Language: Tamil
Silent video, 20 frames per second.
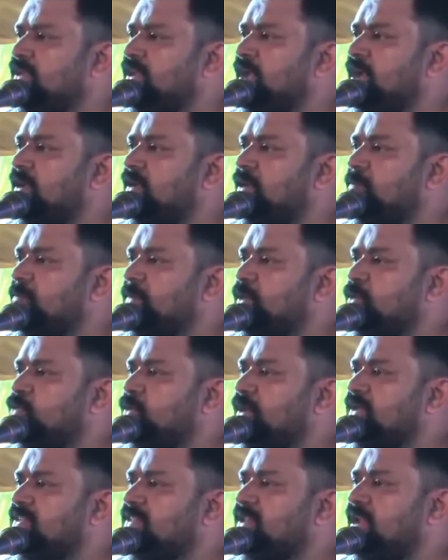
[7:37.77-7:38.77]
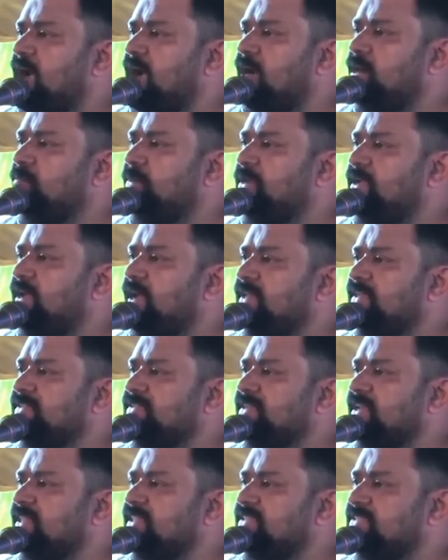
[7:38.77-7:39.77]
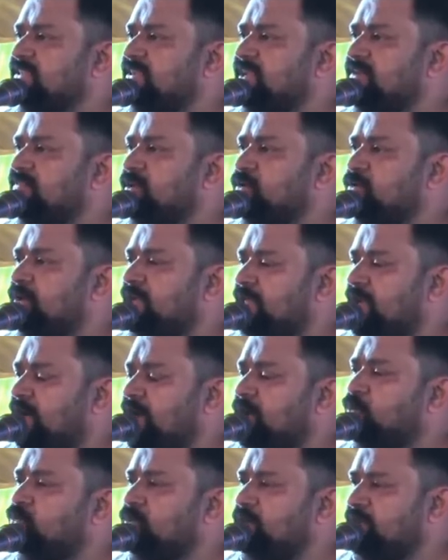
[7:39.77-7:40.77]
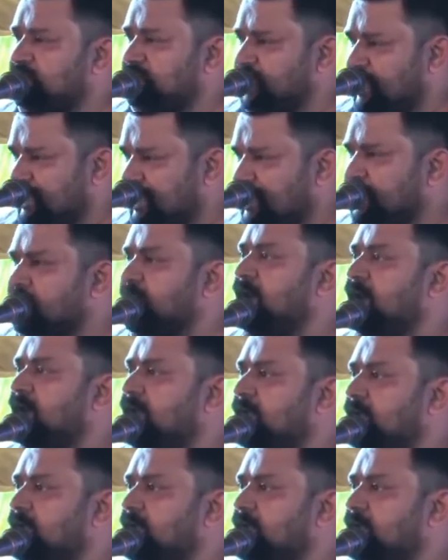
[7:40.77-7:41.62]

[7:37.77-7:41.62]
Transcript: எதிராக நிற்பதே உலகத்தின் ஆகப்பெரிய அரசியல் அதை செய்யவே கூடாது ஆண் உங்களுக்கு தான் இங்கே இருக்கா